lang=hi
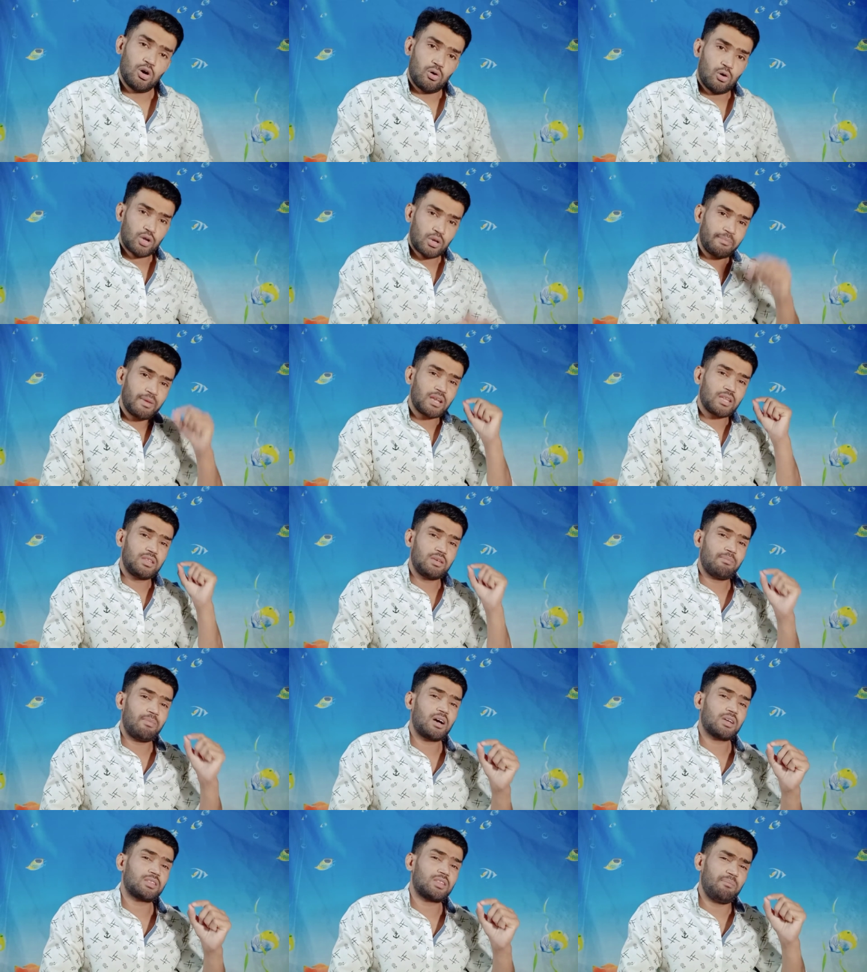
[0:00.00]
और मेरा
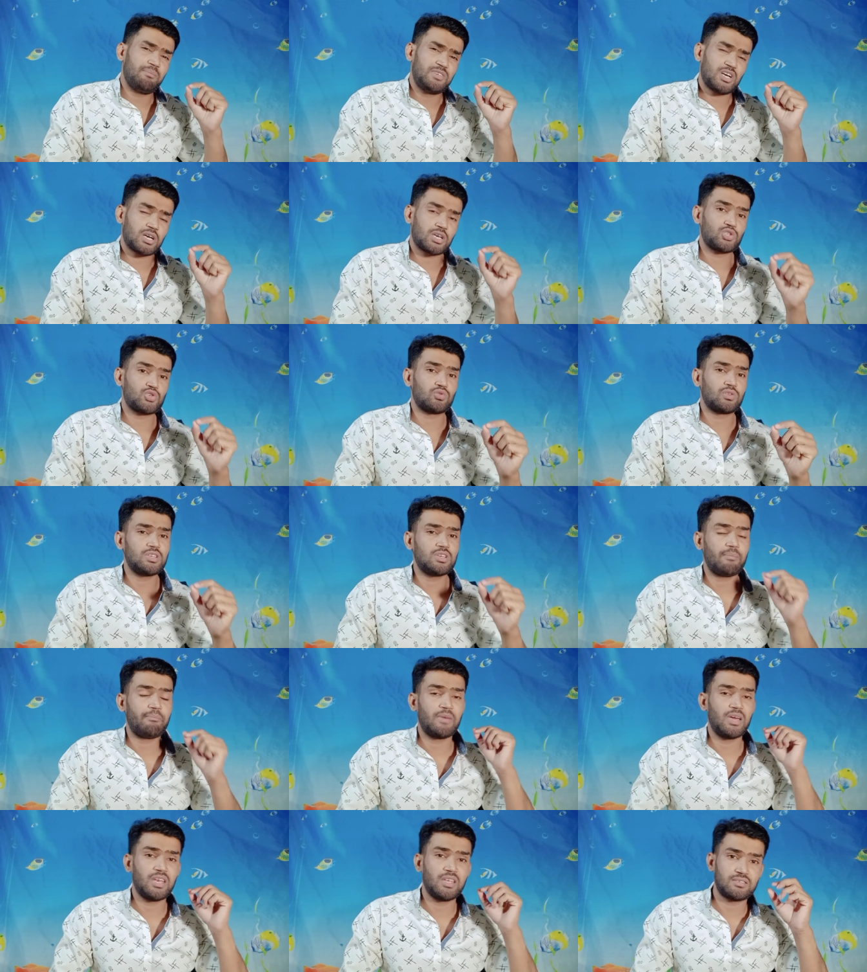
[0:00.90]
दिमाग तब जाके चुदा
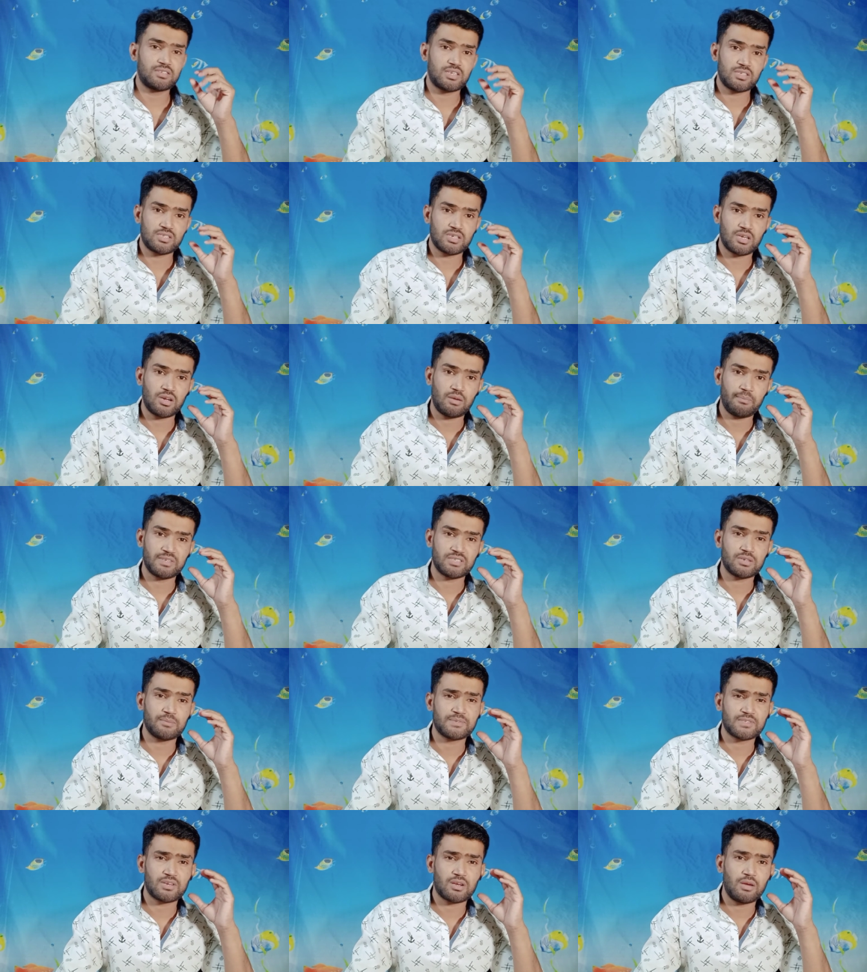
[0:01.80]
जब मैंने इसके चैनल पे
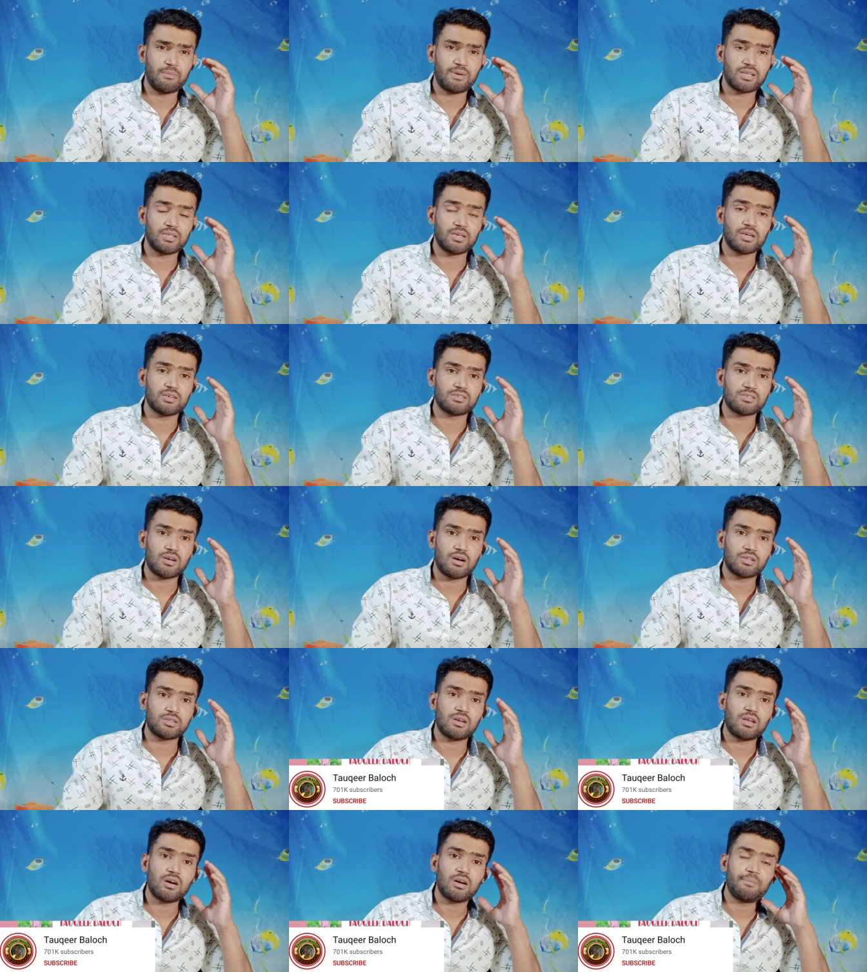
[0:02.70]
सब्सक्राइबर देखे
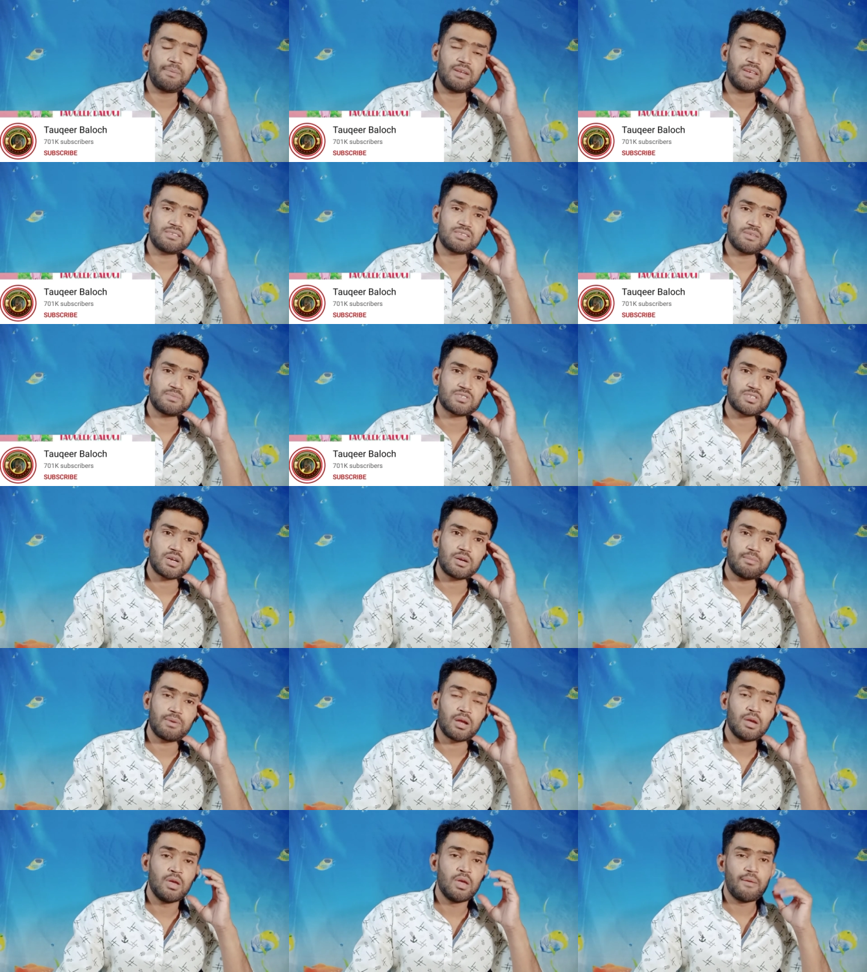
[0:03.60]
सात लाख प्लस
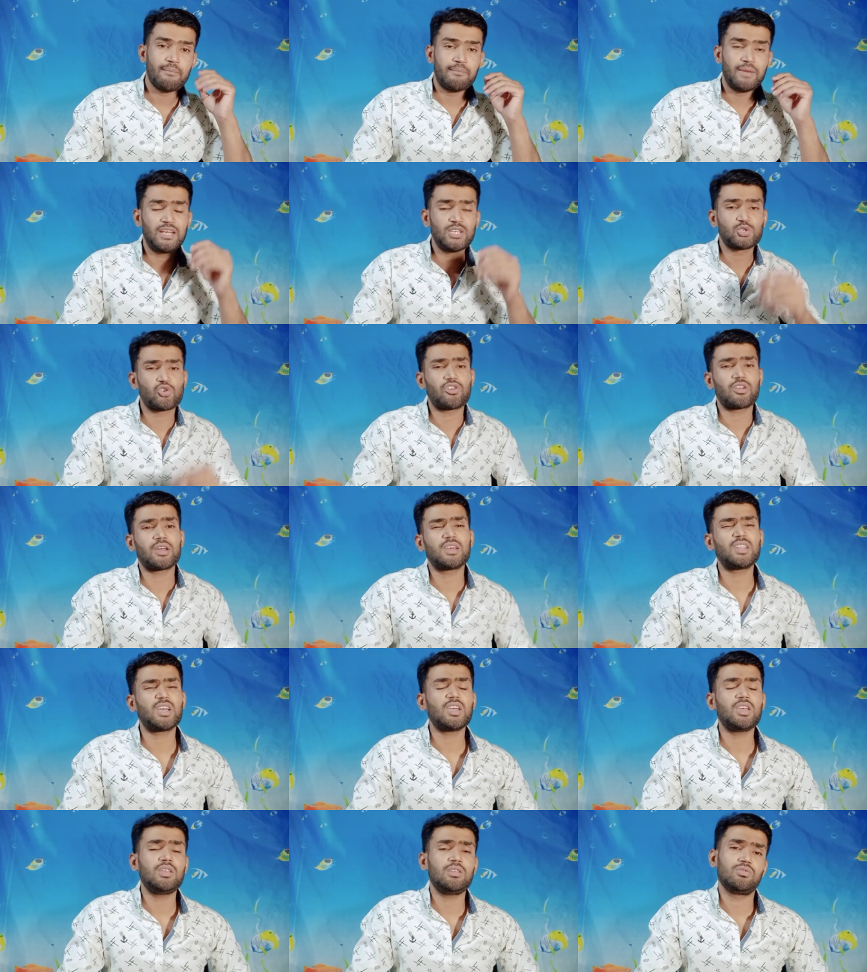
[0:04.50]
सब्सक्राइबर मैंने सुन रखा
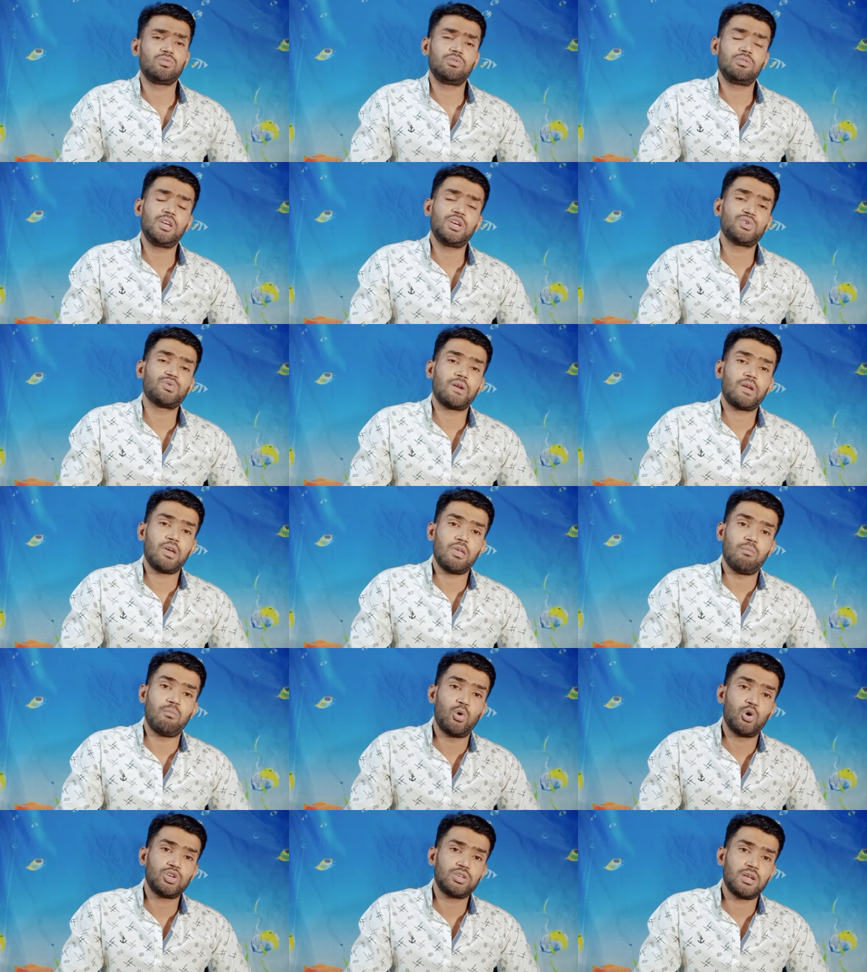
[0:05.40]
था कि दुनिया जो है ना
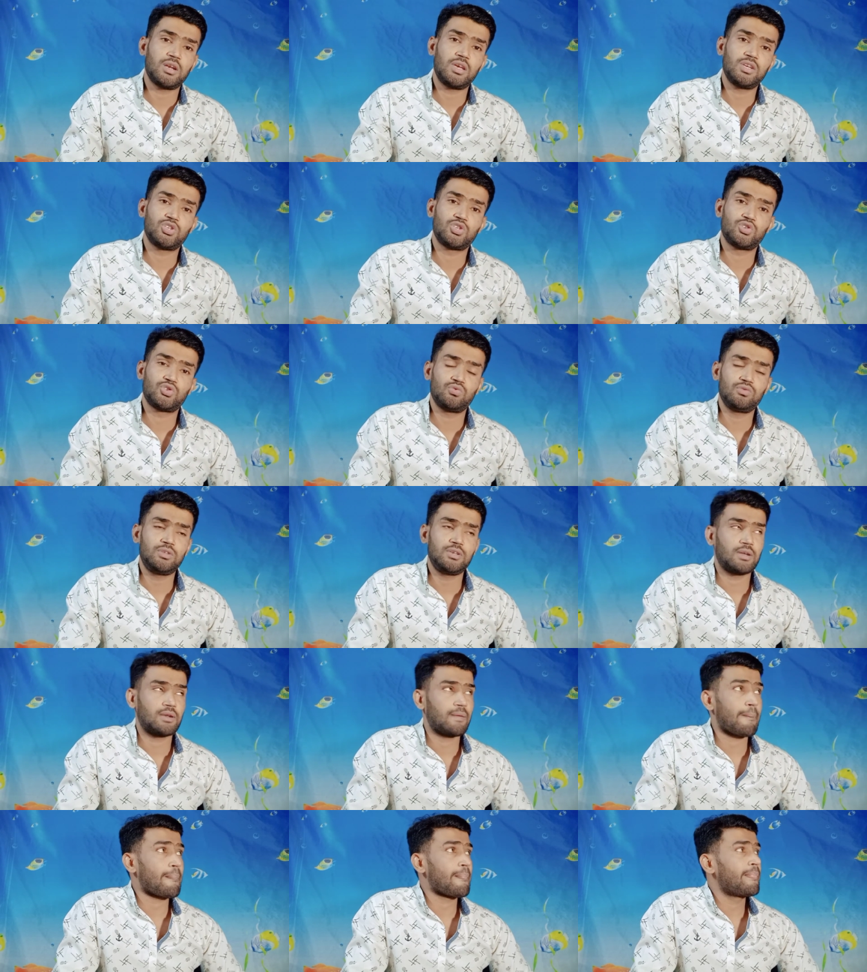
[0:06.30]
इमोशनल है चूतिया
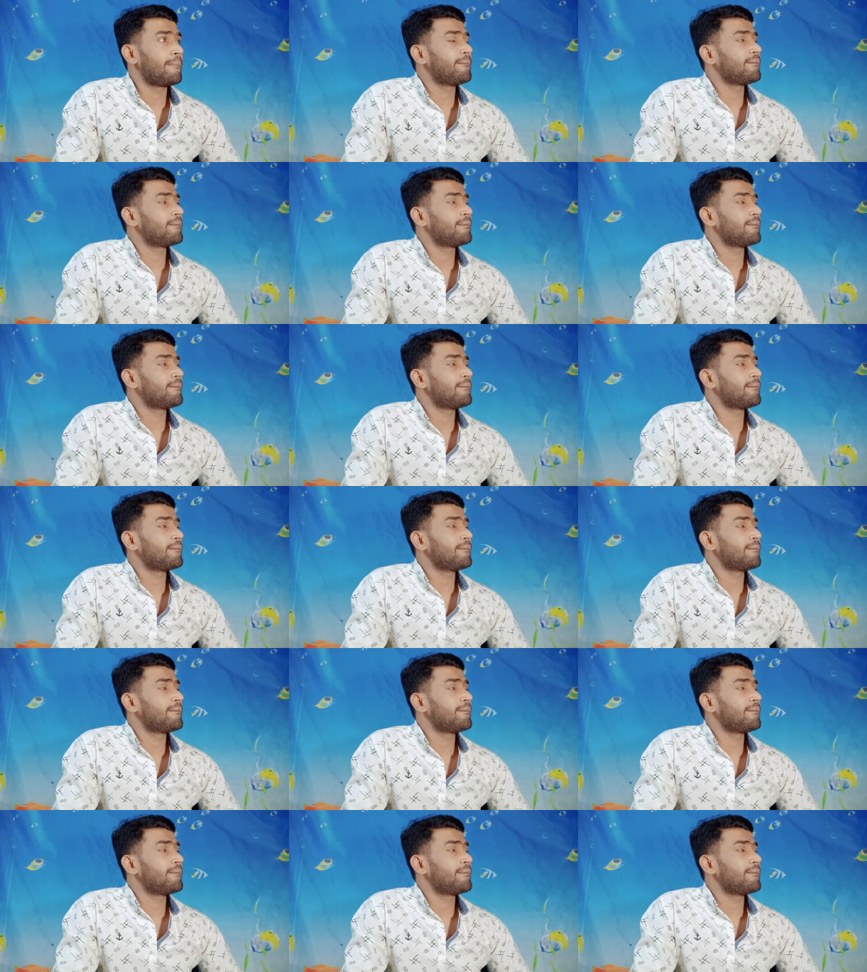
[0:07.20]
नहीं